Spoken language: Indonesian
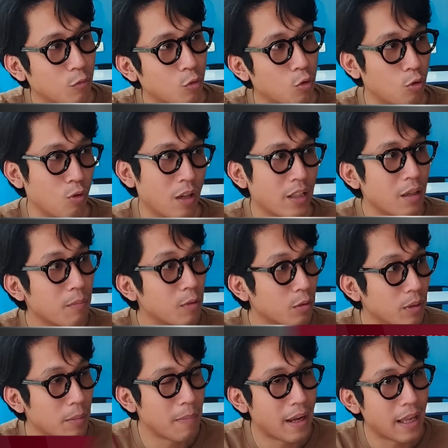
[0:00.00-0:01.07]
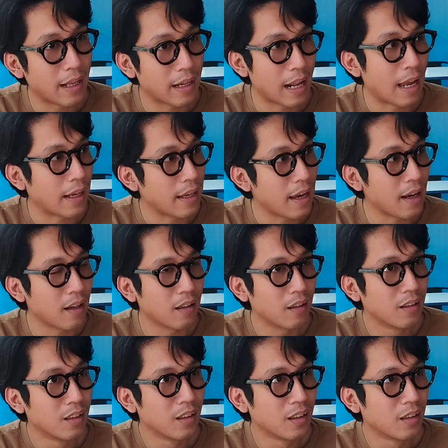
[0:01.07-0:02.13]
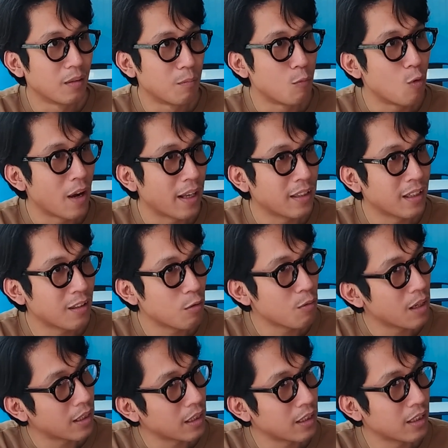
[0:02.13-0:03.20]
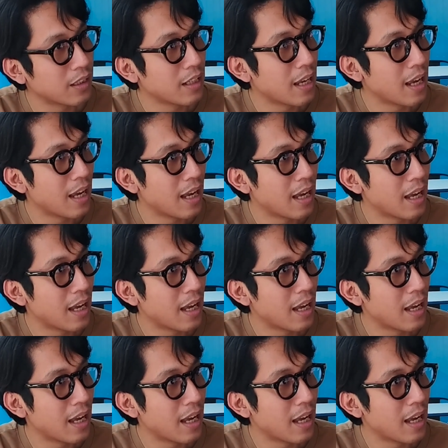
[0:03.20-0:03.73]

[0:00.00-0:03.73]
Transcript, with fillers: Guru aja belum dibayar layak, buhannya juga tidak ada